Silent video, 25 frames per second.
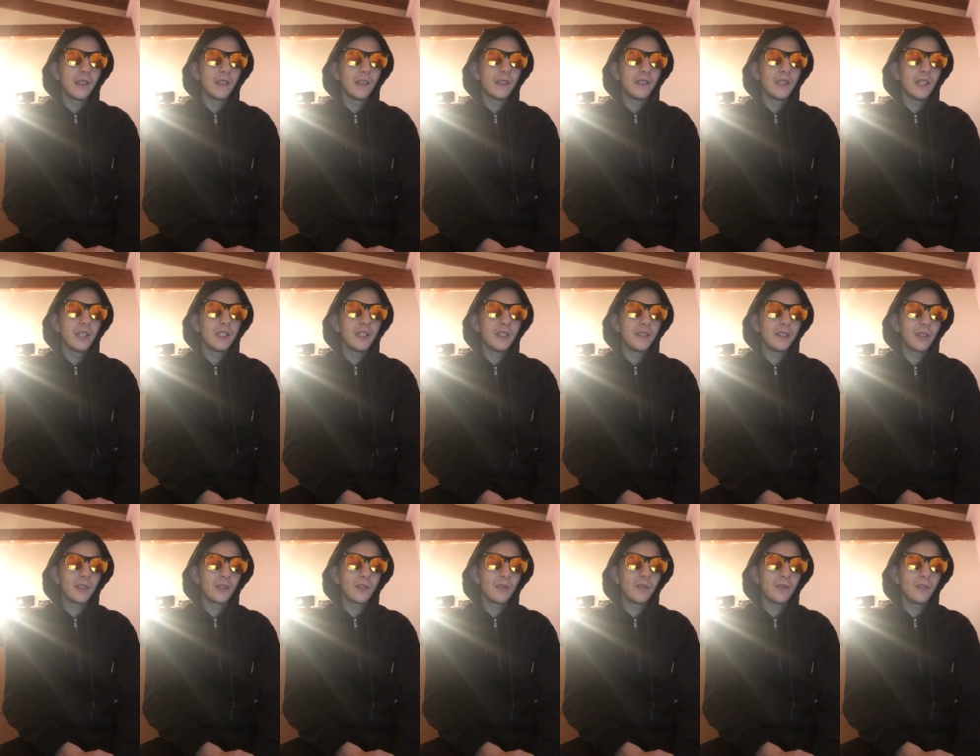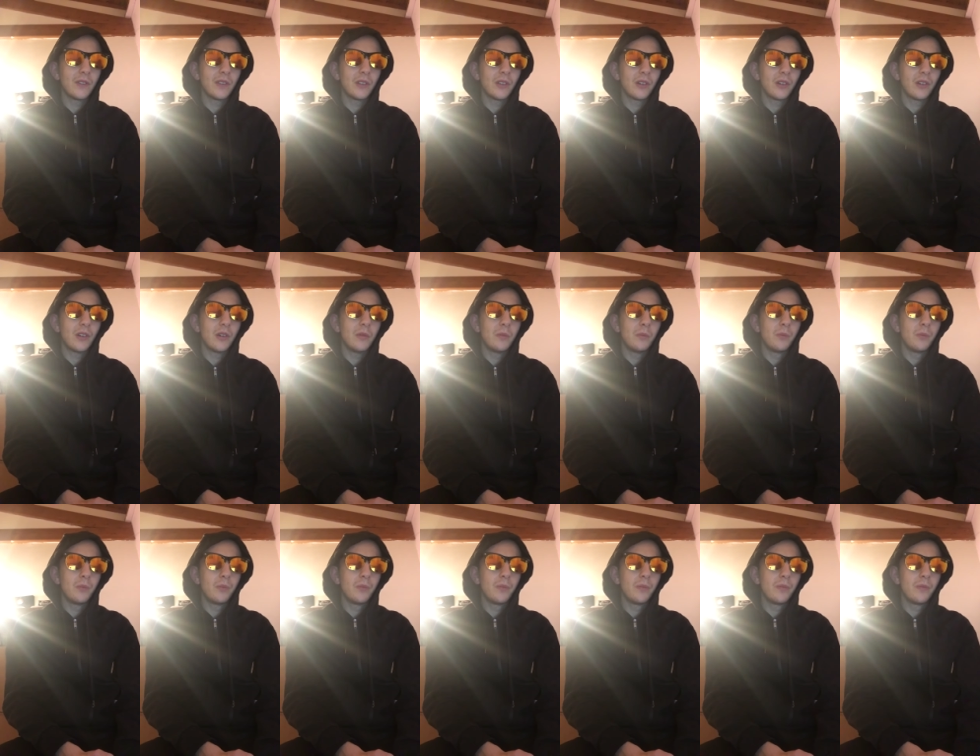Si AJ est un suffisant homme
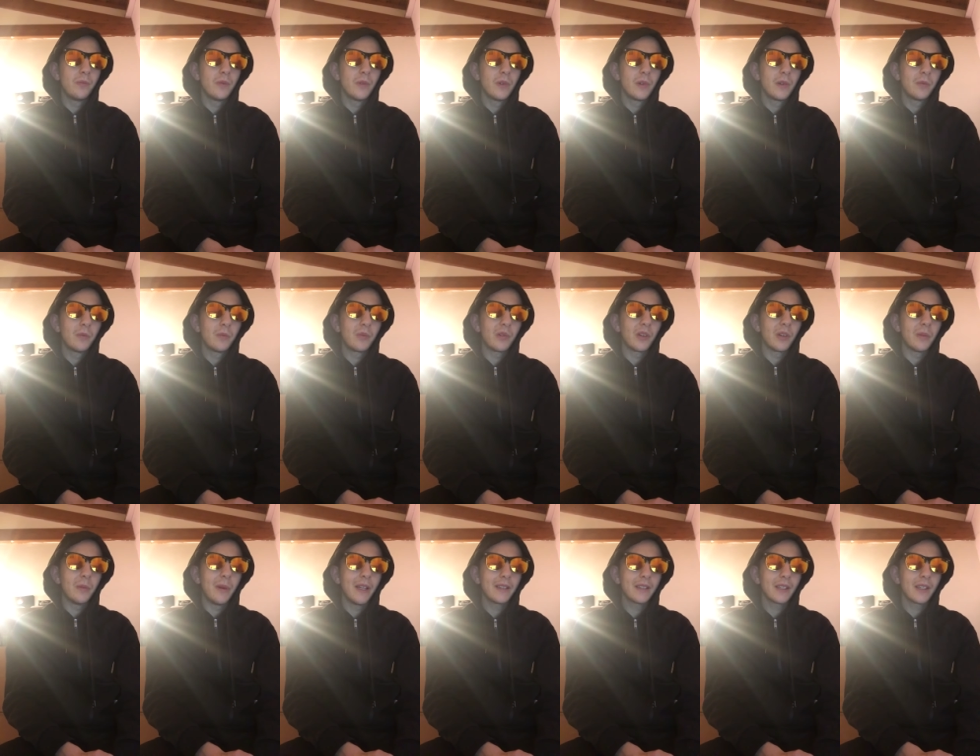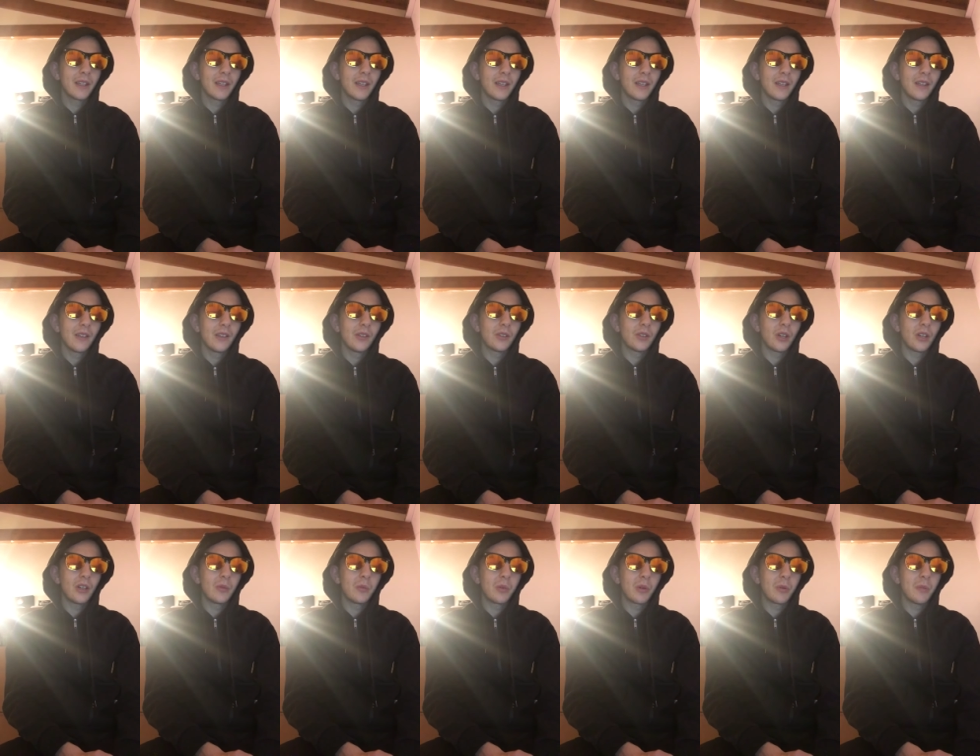pour le battre, il
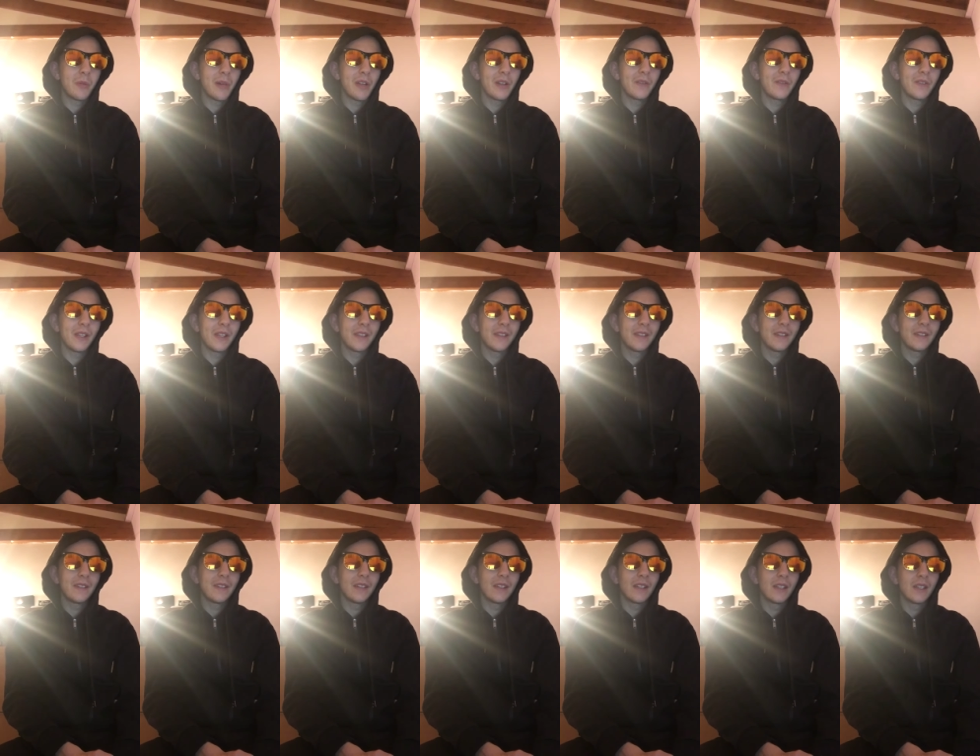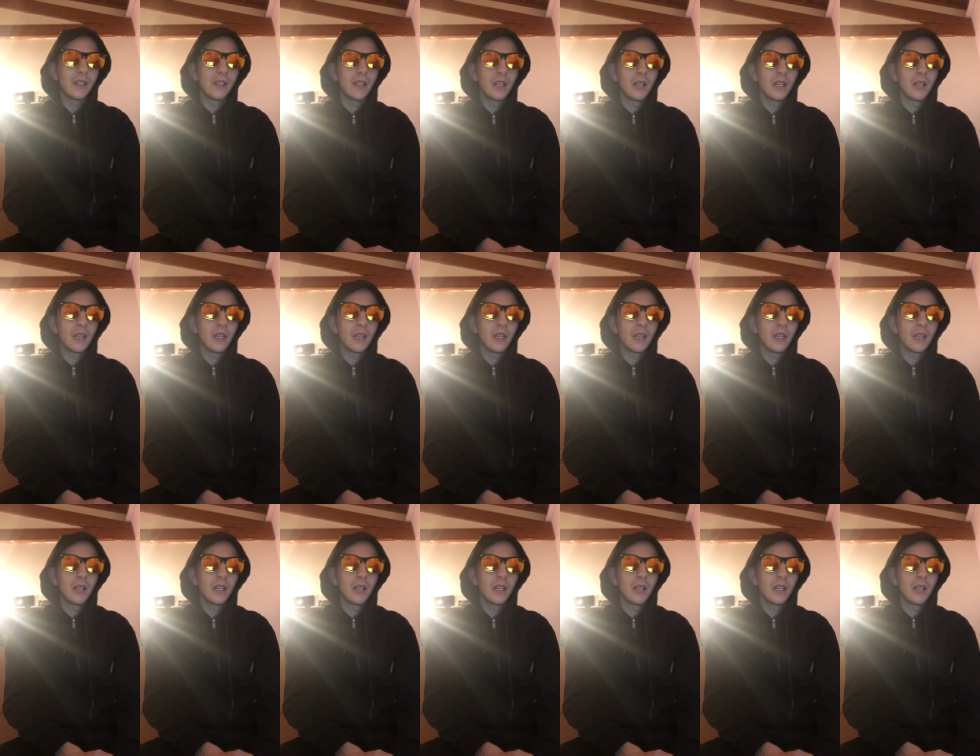sera le premier à le féliciter.